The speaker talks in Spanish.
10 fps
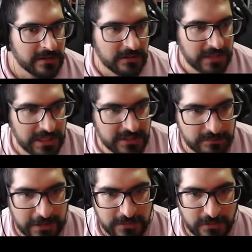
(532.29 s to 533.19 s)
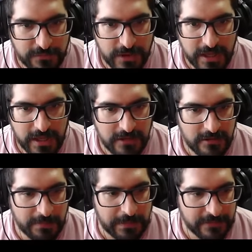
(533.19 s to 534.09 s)
Con el inspector
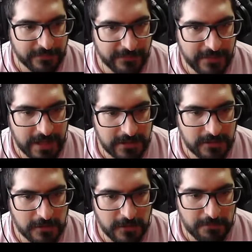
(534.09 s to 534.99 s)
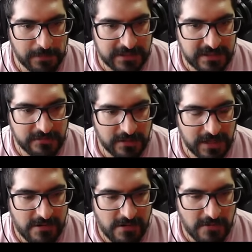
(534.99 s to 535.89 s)
fueguito. Perfecto. Golpecito
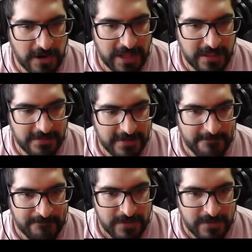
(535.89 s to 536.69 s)
ahí. Vamos volando, ¿ah? ¿eh?